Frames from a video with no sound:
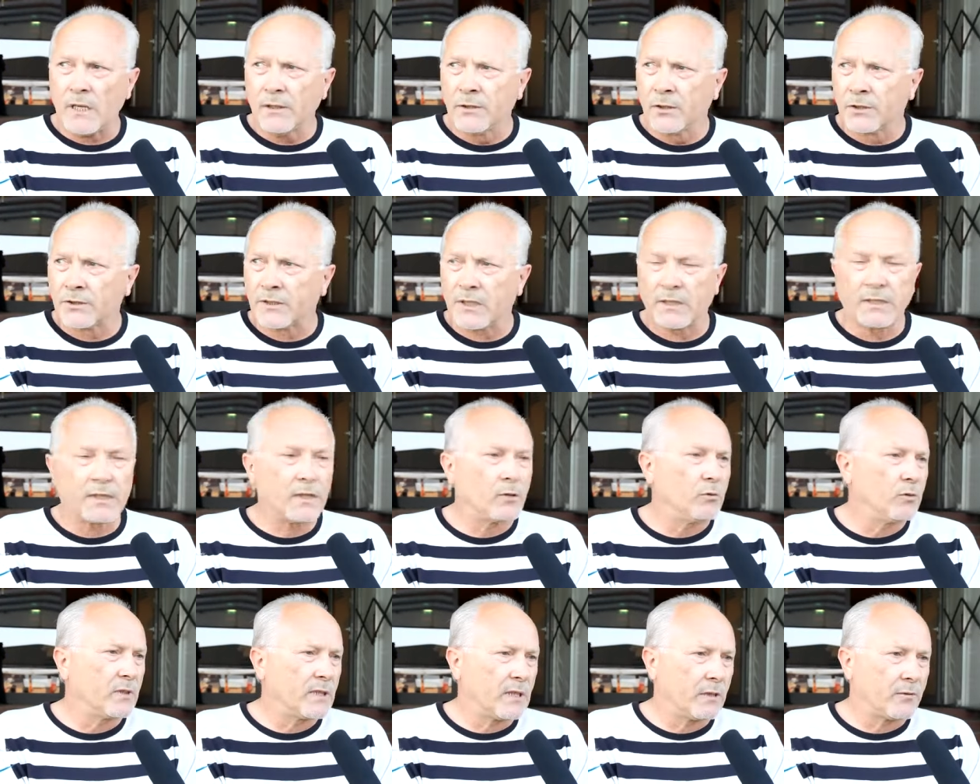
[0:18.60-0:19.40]
no
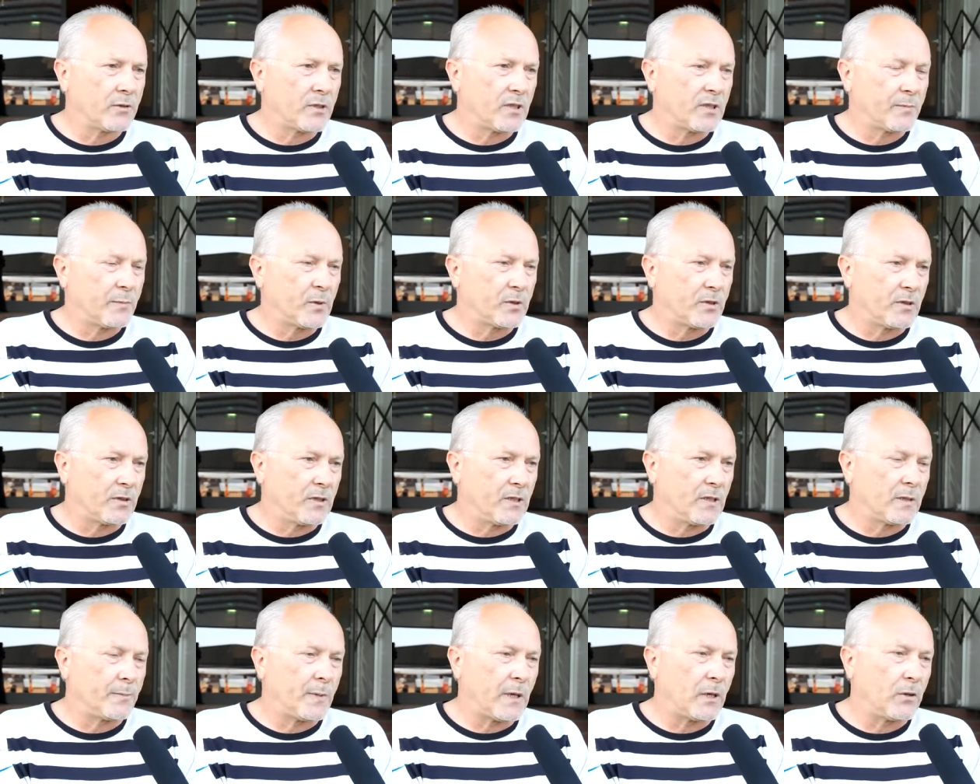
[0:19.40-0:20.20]
sędzia uznał, że z
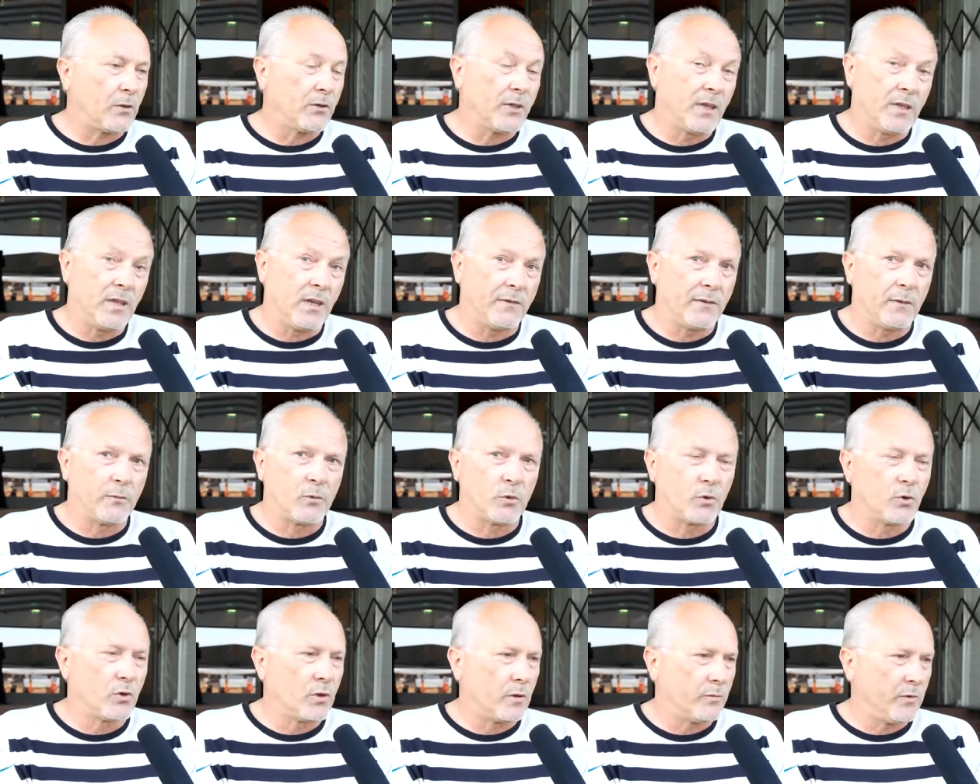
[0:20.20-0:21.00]
pozycji spalonej. Nie wiem,
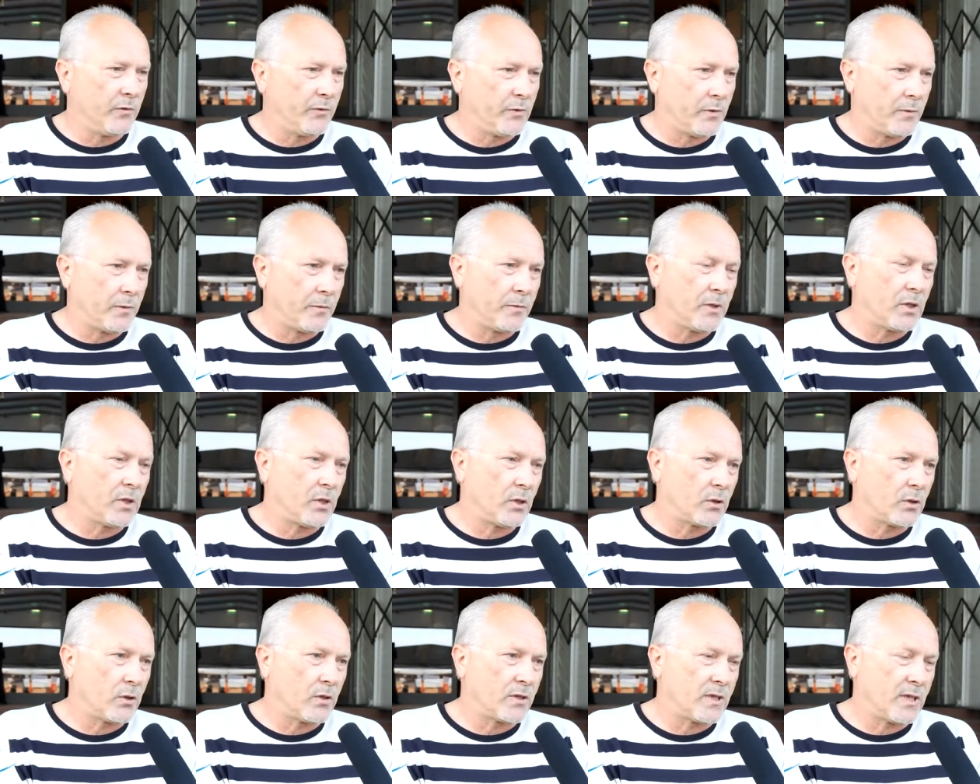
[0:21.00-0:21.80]
trudno mi w tym
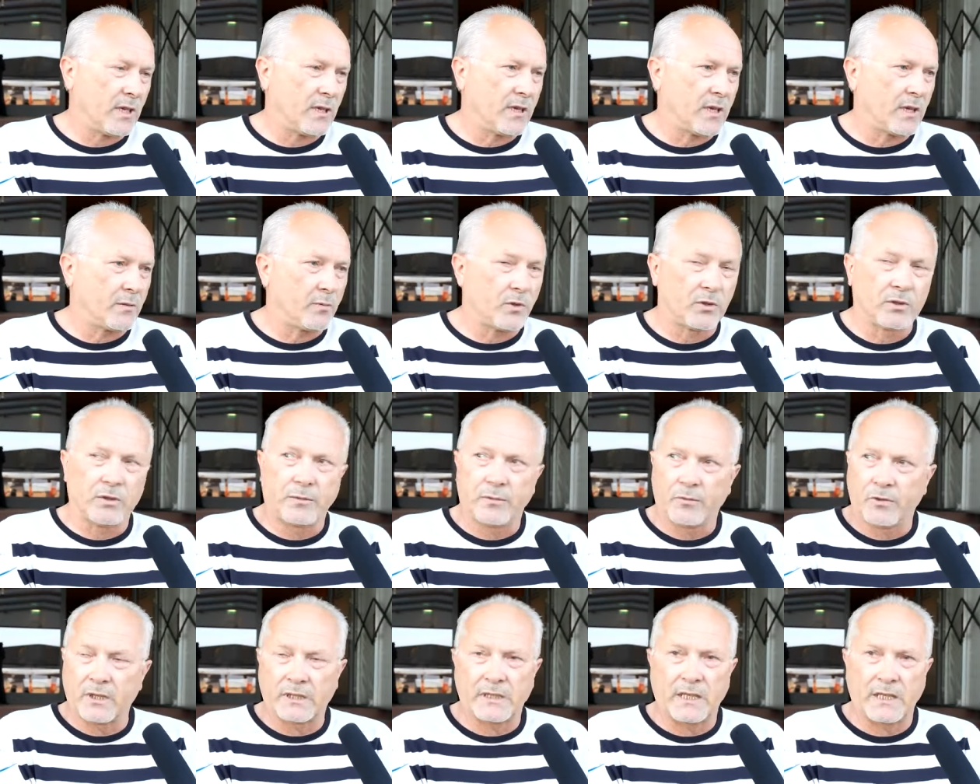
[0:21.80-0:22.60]
momencie to oceniać, bo to
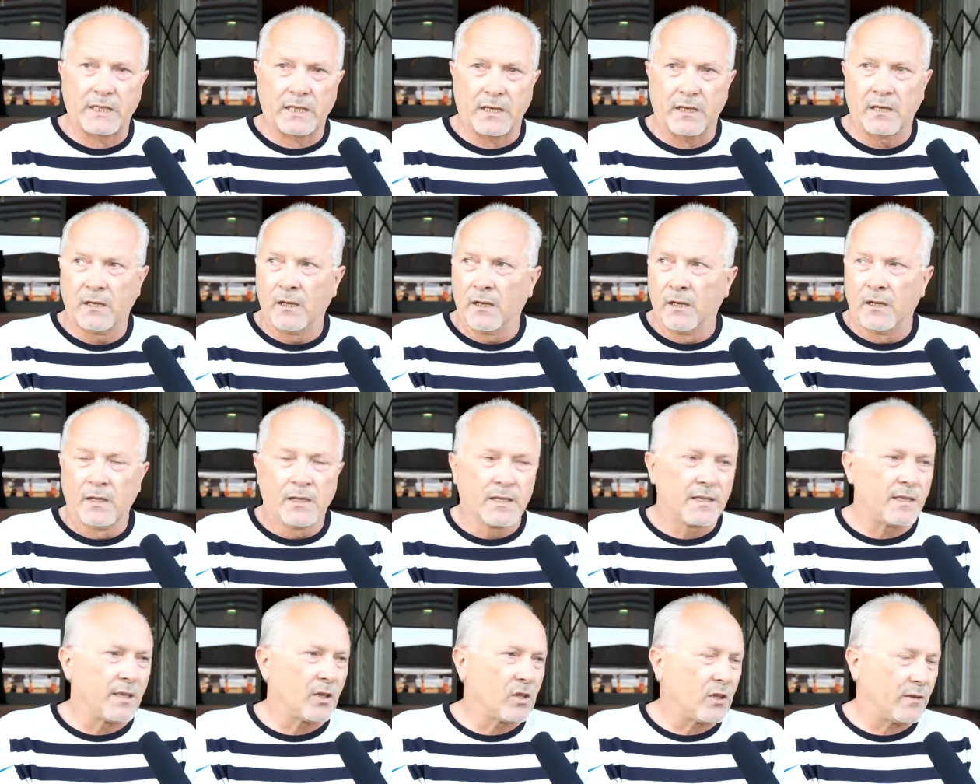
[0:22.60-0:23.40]
była taka
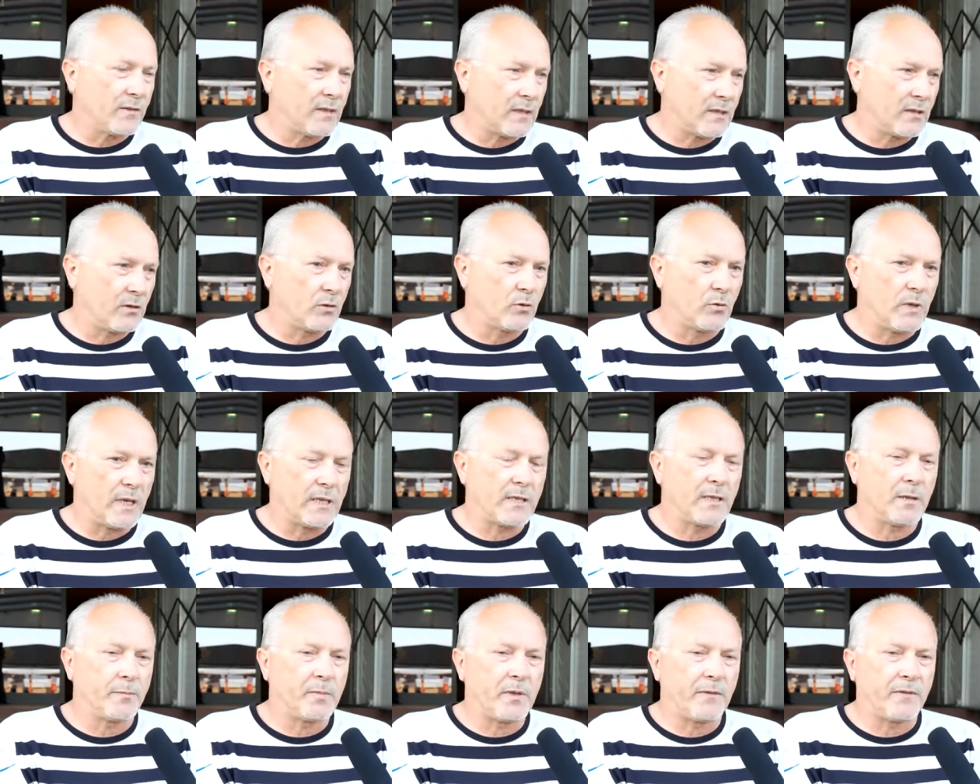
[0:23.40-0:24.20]
stykowa
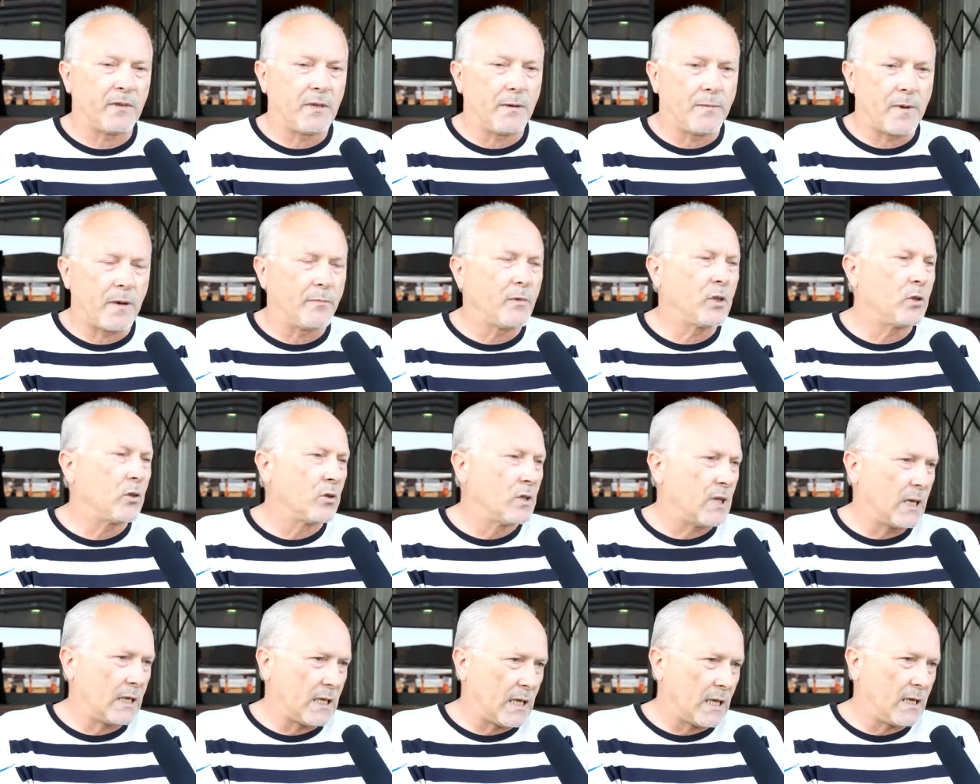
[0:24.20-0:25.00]
sytuacja, prawda? Mamy to
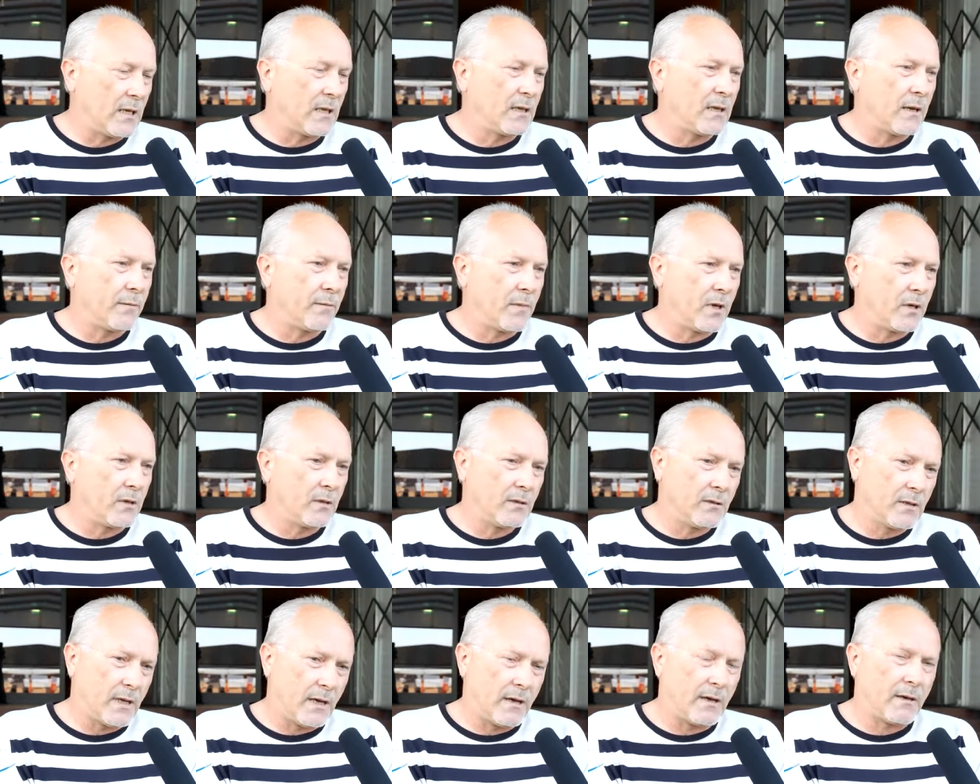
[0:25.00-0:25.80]
nagrane na,
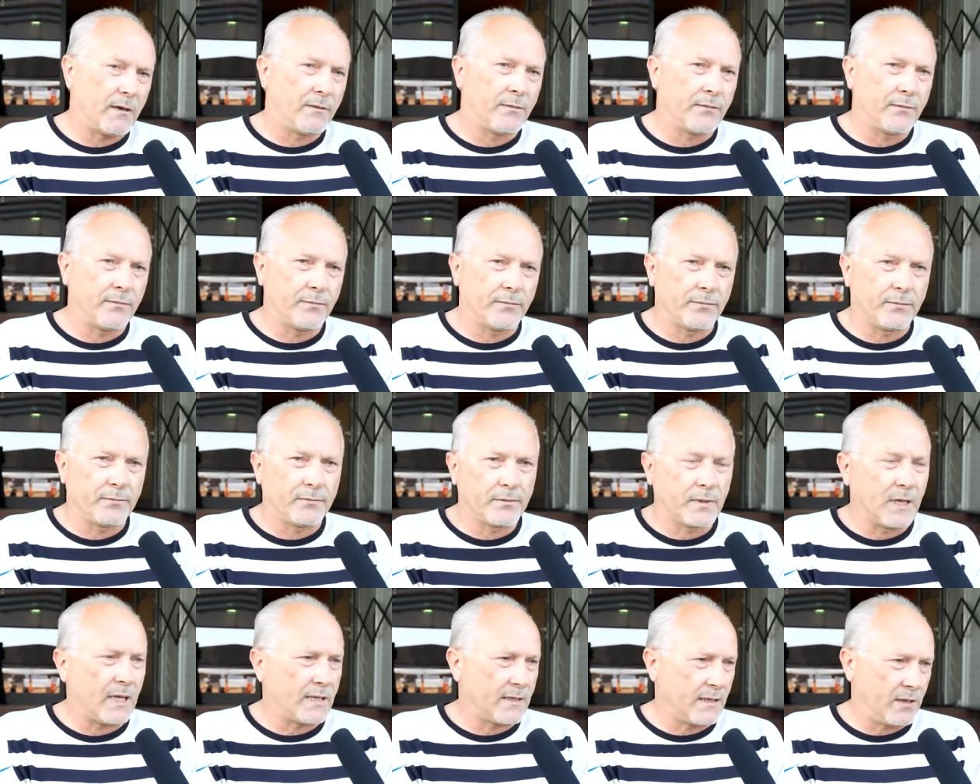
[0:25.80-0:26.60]
na
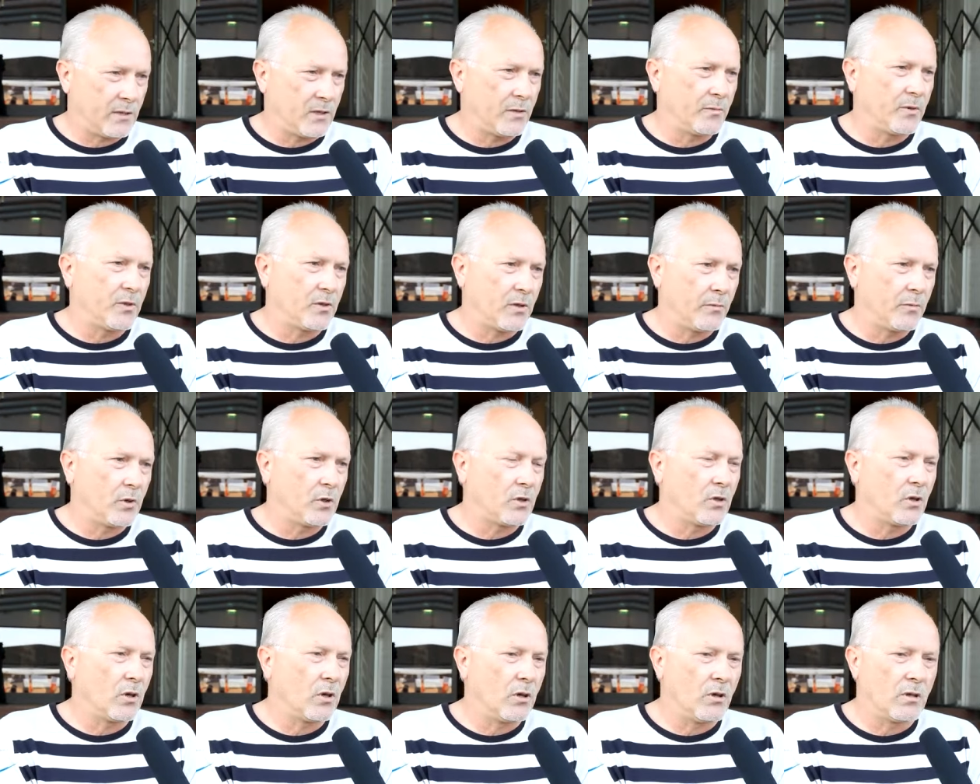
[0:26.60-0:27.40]
kasecie, będziemy
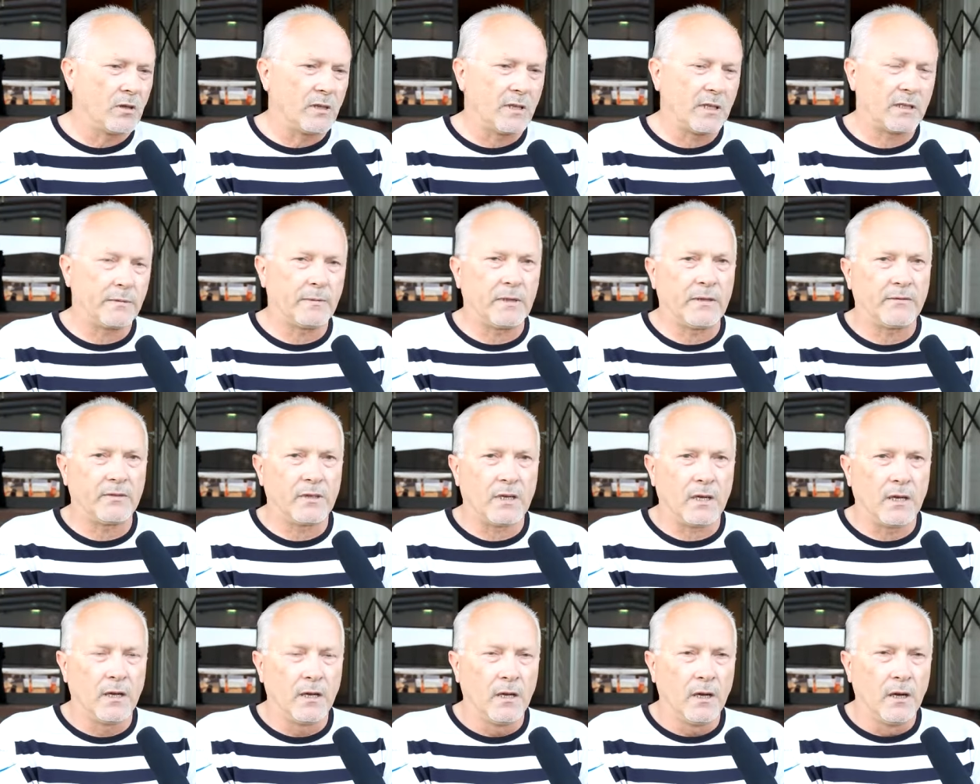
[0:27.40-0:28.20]
to oglądać,
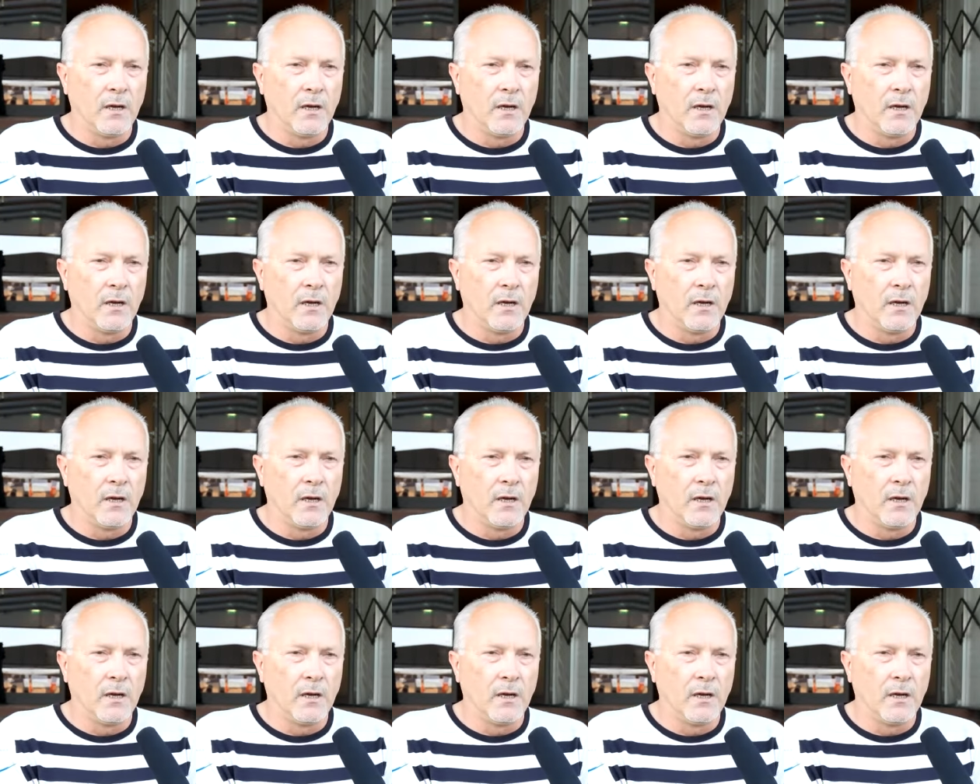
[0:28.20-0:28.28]
prawda?